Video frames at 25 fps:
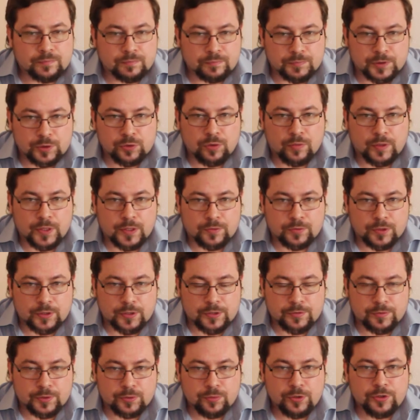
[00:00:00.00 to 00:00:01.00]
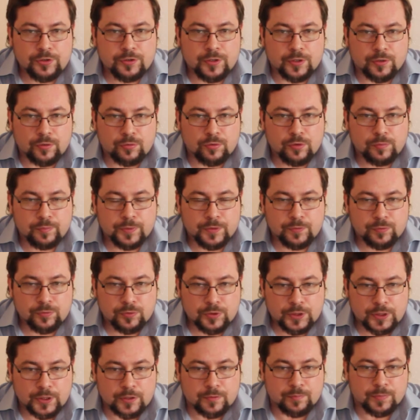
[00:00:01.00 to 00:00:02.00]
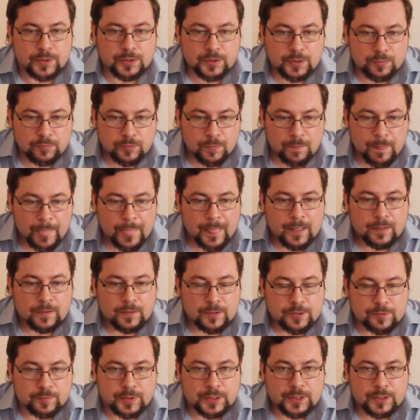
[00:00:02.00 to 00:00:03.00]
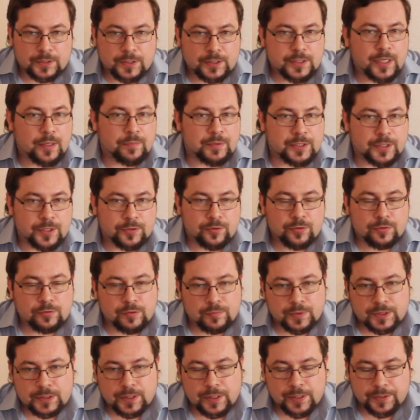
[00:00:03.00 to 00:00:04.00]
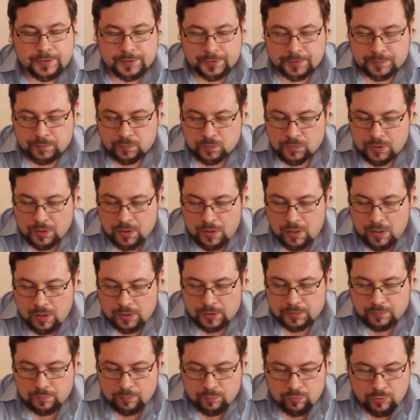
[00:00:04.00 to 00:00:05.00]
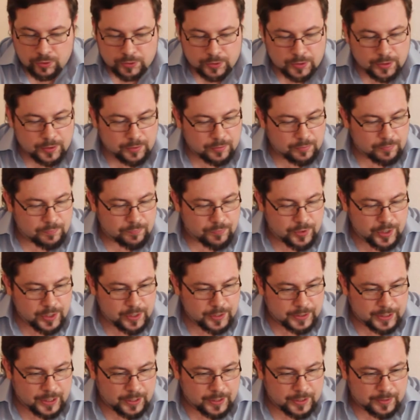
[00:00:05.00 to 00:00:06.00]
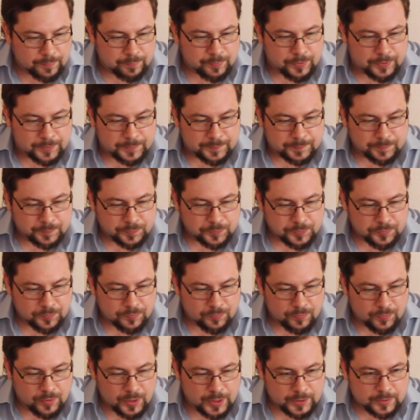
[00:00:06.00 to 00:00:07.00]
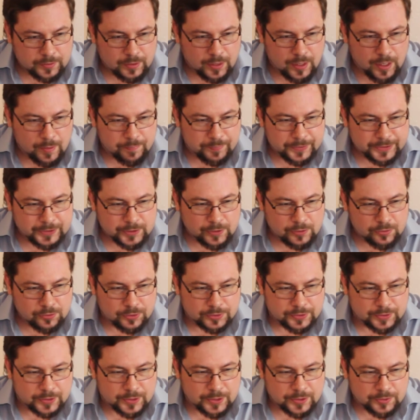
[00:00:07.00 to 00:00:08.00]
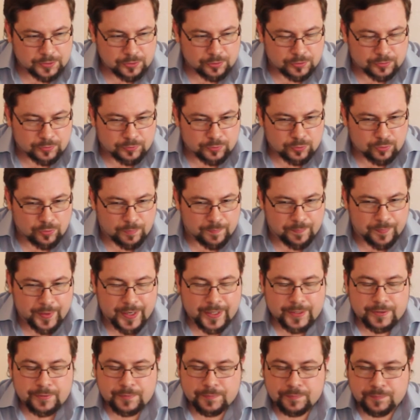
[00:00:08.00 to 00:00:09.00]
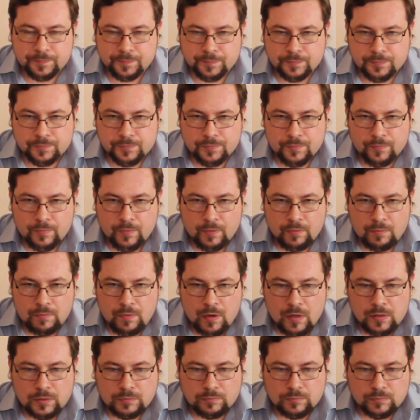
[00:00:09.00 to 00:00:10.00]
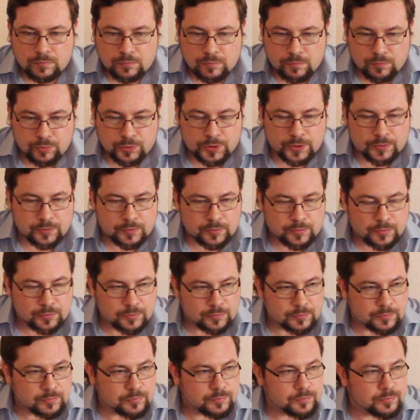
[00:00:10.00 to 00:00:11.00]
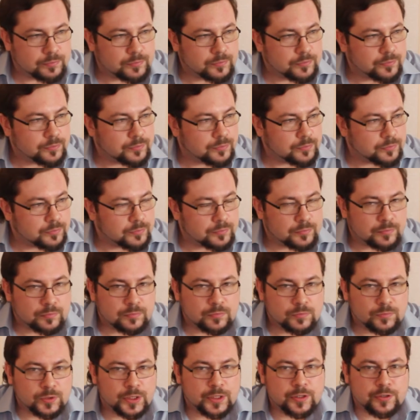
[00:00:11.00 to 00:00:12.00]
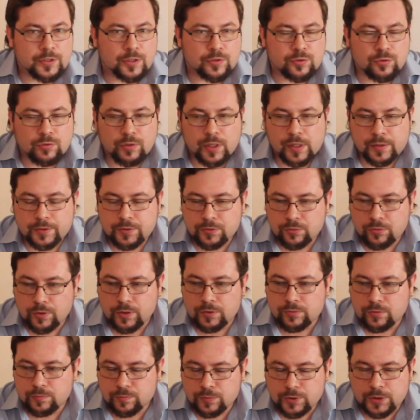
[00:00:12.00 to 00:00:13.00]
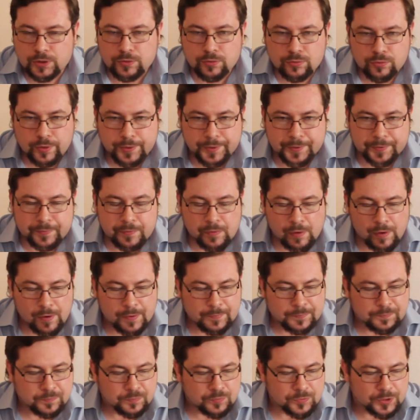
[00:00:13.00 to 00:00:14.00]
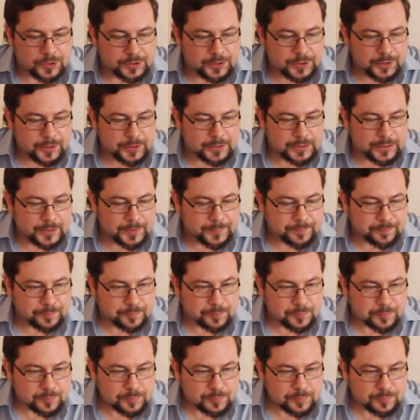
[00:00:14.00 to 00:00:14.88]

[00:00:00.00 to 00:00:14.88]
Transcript: медово какой-то цветочный такой привкусец. Поэтому смотрите сами, зайдет вам это или нет. Водка великолепная. Это определенно идет в топ-5. Будет, э, ну я не знаю, скоро или не скоро, но будет ролик, где я